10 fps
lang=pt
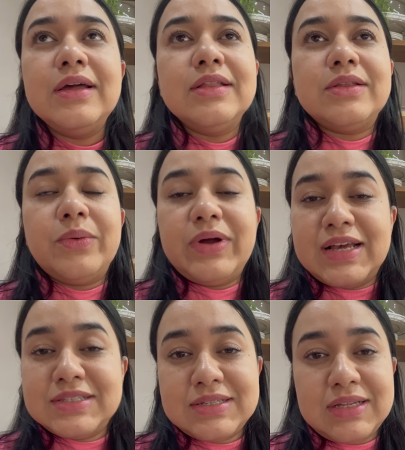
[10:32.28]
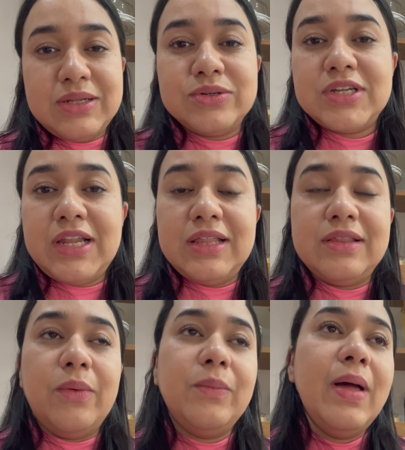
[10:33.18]
Então, graças a Deus ele
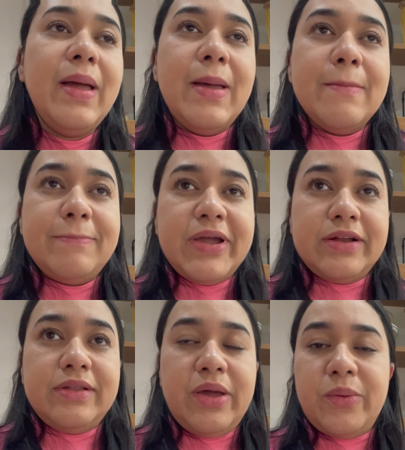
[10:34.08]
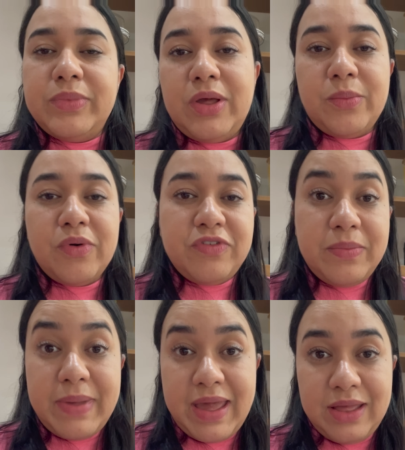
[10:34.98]
não perdeu nenhum
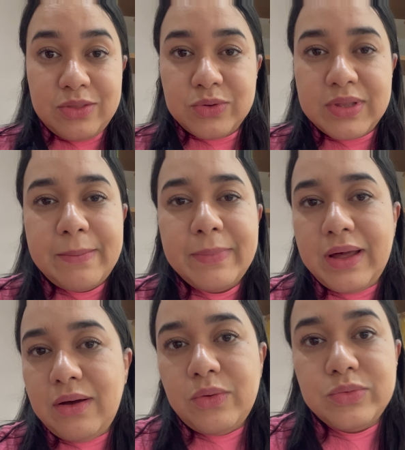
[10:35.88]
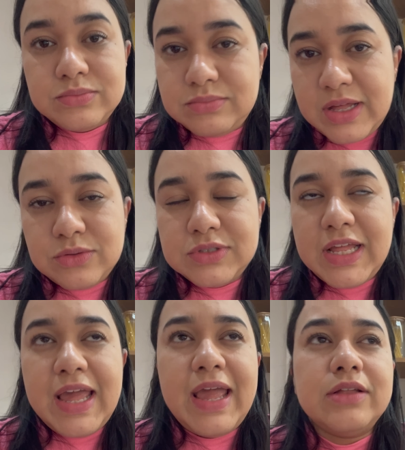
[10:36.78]
movimento da mão, né, do
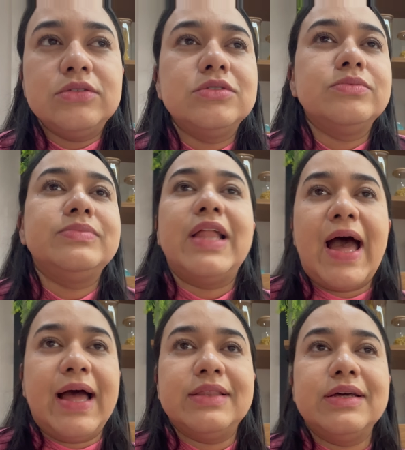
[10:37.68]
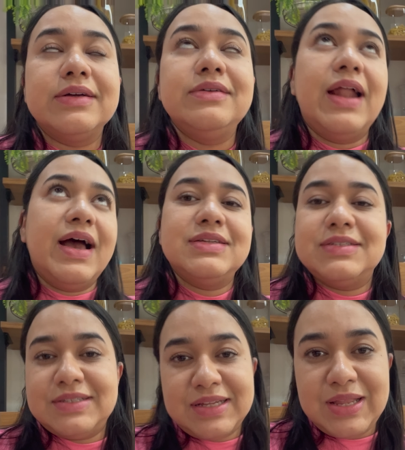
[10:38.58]
dedo, nada.
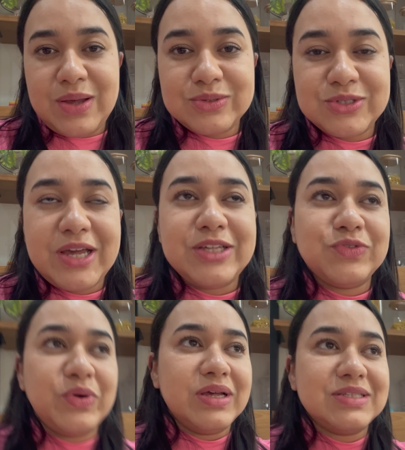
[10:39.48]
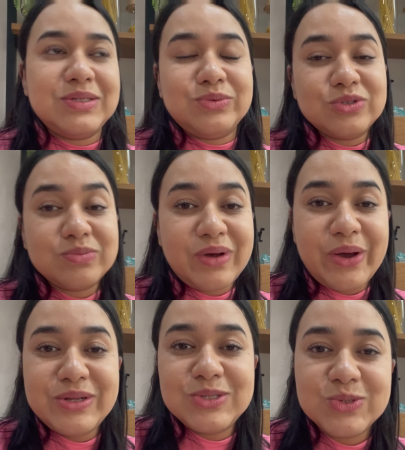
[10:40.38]
Graças a Deus, gente, foi assim um dos
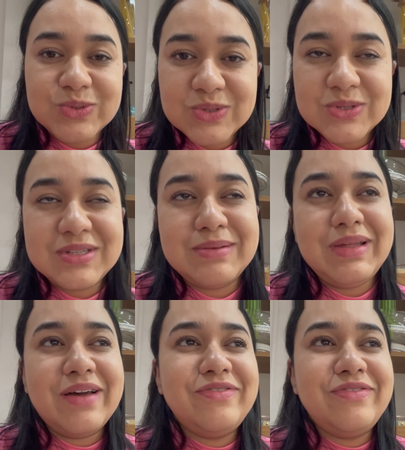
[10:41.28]
maiores sustos da minha